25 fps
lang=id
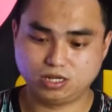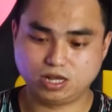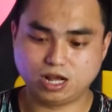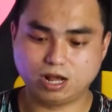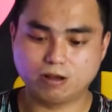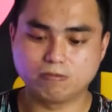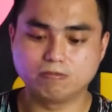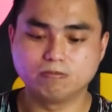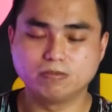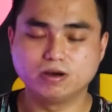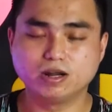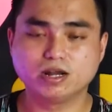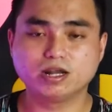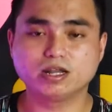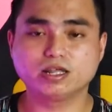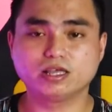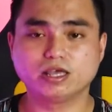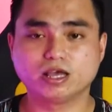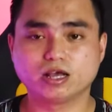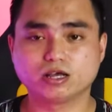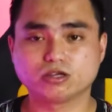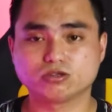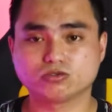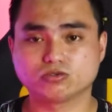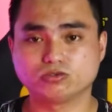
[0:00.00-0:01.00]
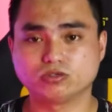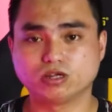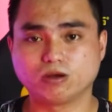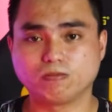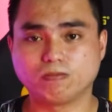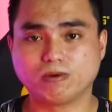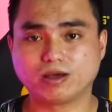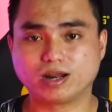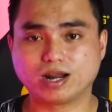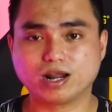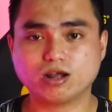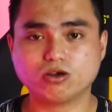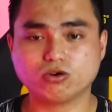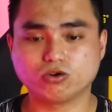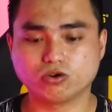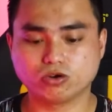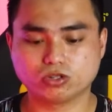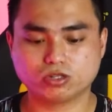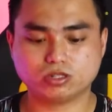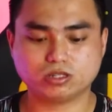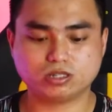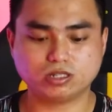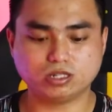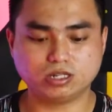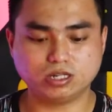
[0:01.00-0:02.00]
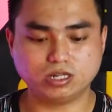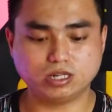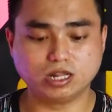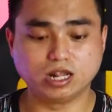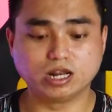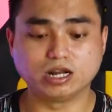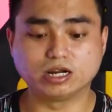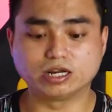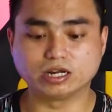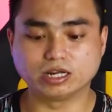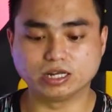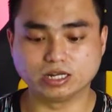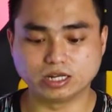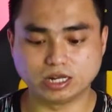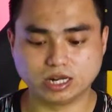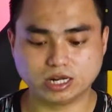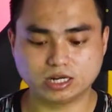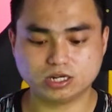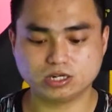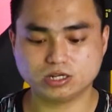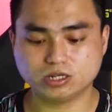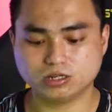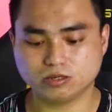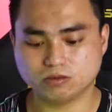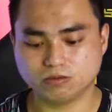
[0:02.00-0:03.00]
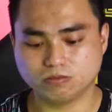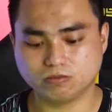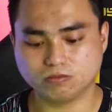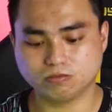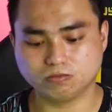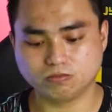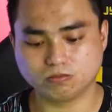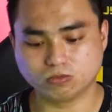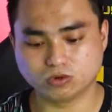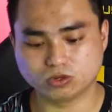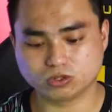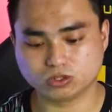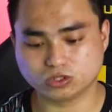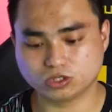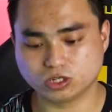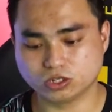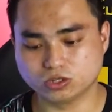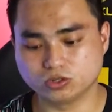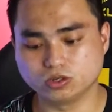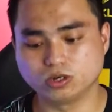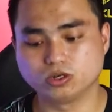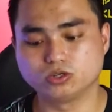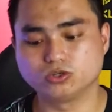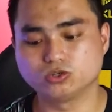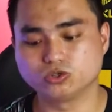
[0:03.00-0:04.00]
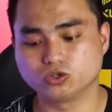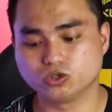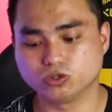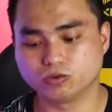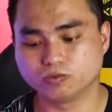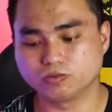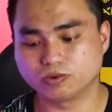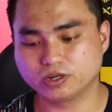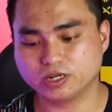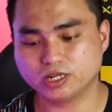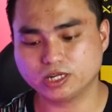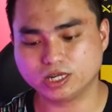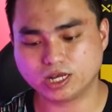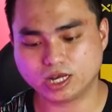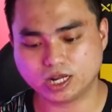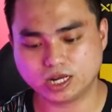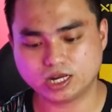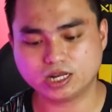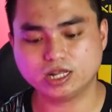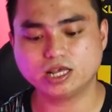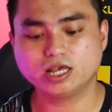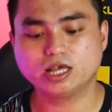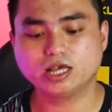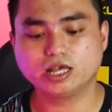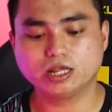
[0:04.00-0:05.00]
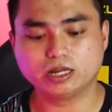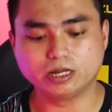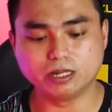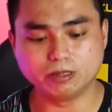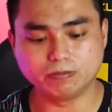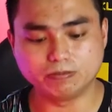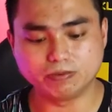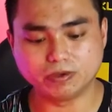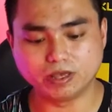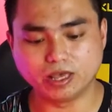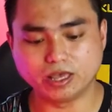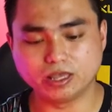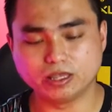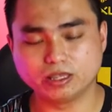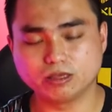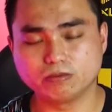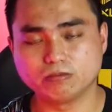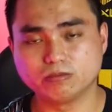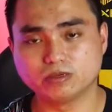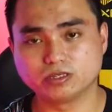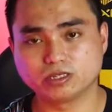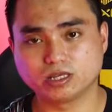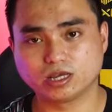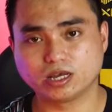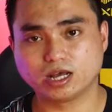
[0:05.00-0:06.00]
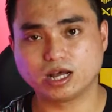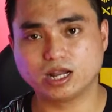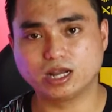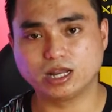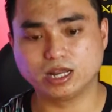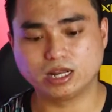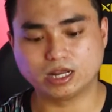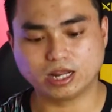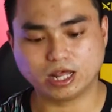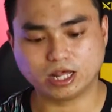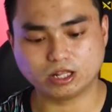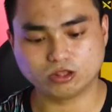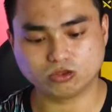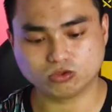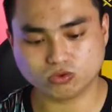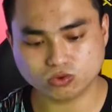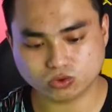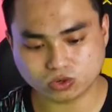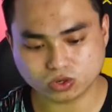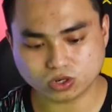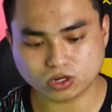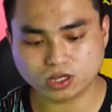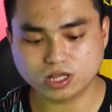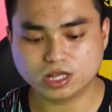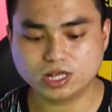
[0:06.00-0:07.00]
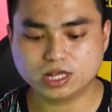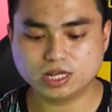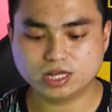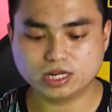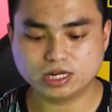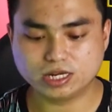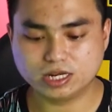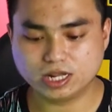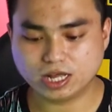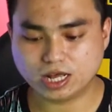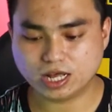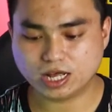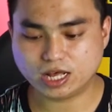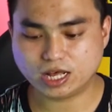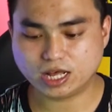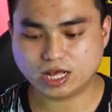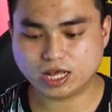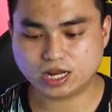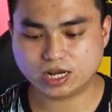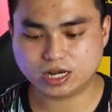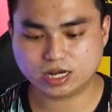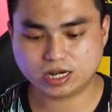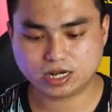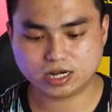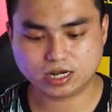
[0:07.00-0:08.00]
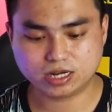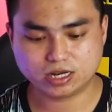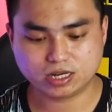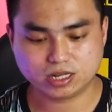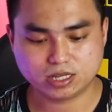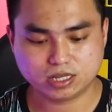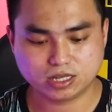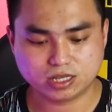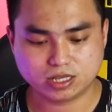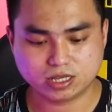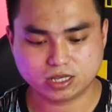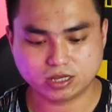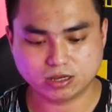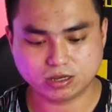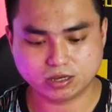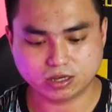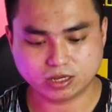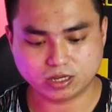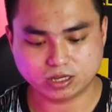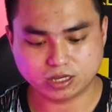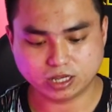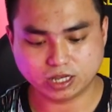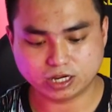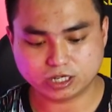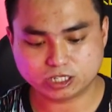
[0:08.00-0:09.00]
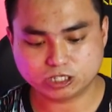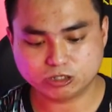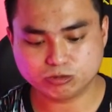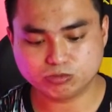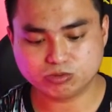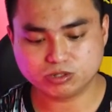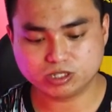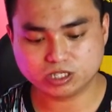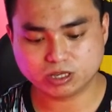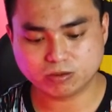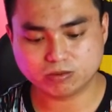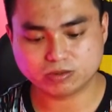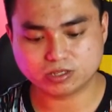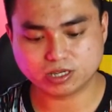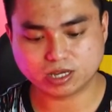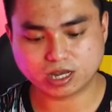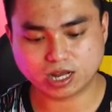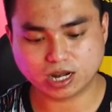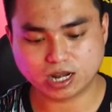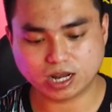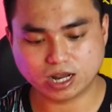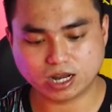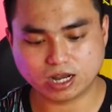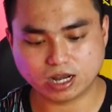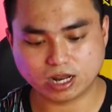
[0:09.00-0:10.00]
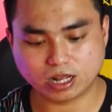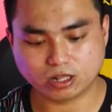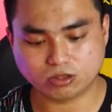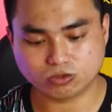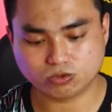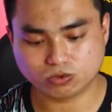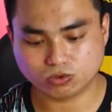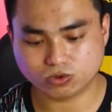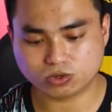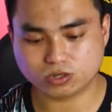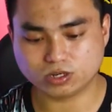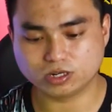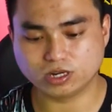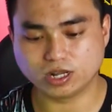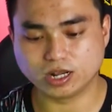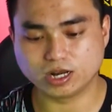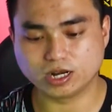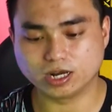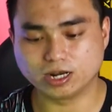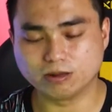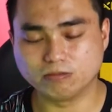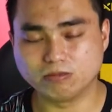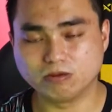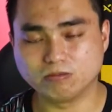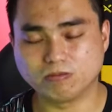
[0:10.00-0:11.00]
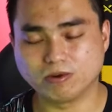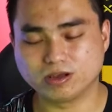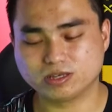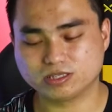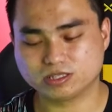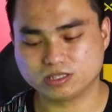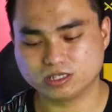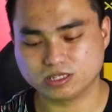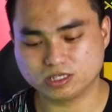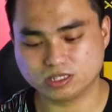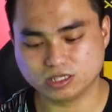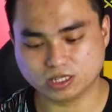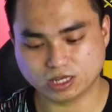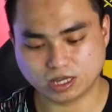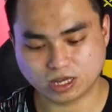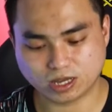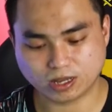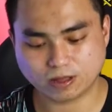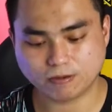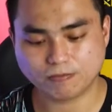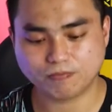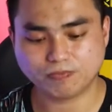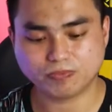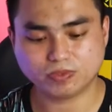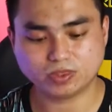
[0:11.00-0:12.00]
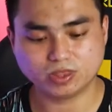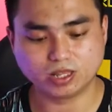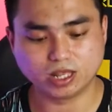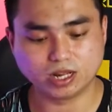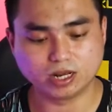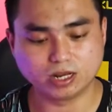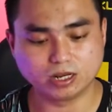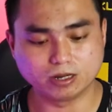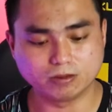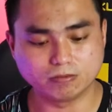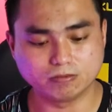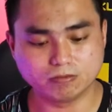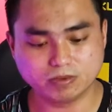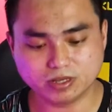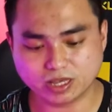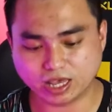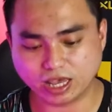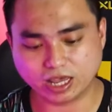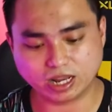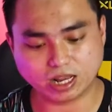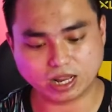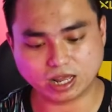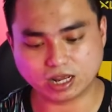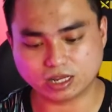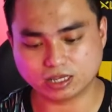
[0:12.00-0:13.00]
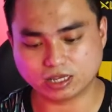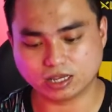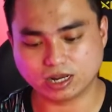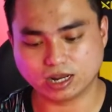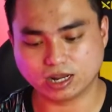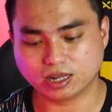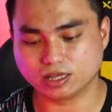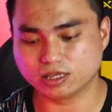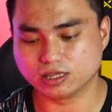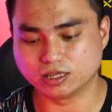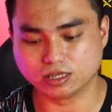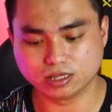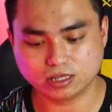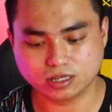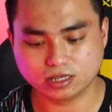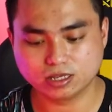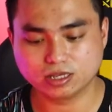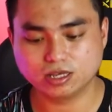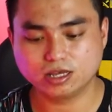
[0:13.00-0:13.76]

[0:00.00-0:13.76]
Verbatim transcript: kabel yang sudah parakot dan ringan, mouse-nya juga cukup ringan, DPI-nya bisa kalian atur dan RGB-nya bisa kalian atur dan lebih pastinya dan lebih enaknya lagi